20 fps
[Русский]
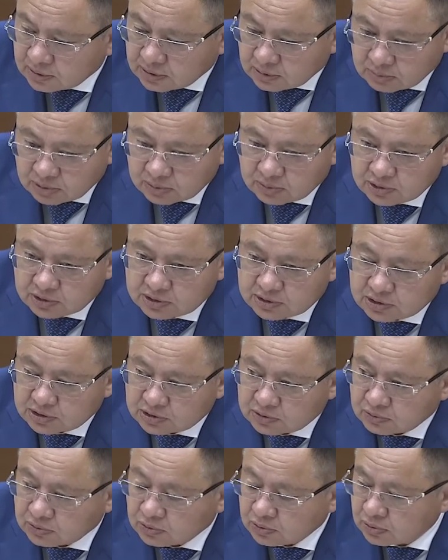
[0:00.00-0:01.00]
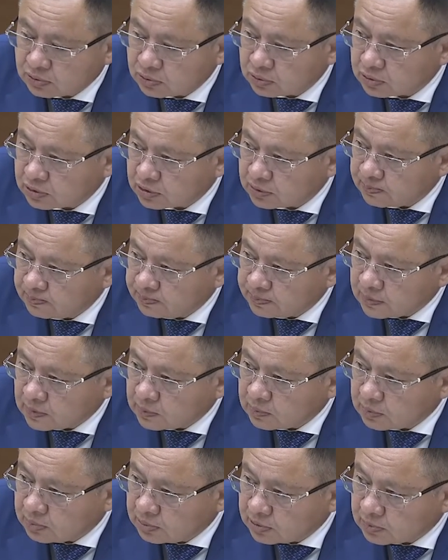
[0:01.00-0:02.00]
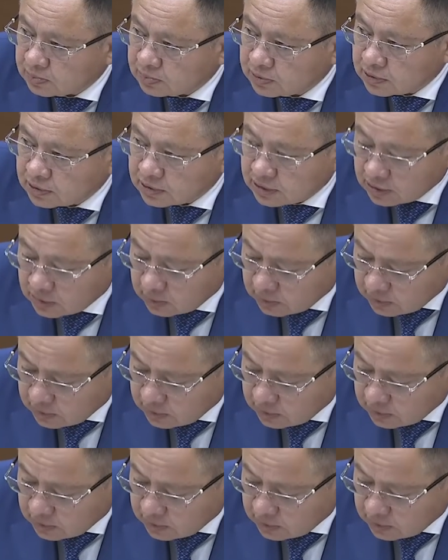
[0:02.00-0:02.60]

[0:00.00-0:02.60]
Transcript: По Министерству культуры мы предполагаем